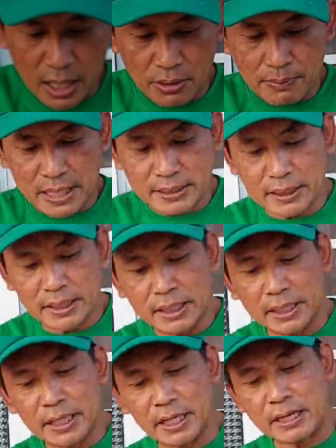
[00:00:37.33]
เอาบาทที่นี่
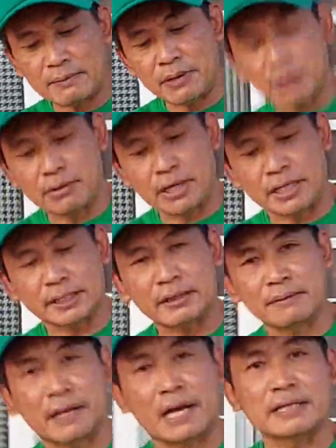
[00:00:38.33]
นะครับเข้ากระเด็
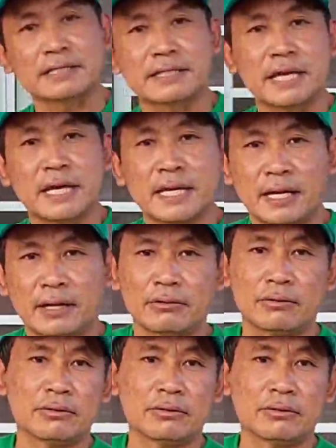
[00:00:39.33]
ทำการแช่เขา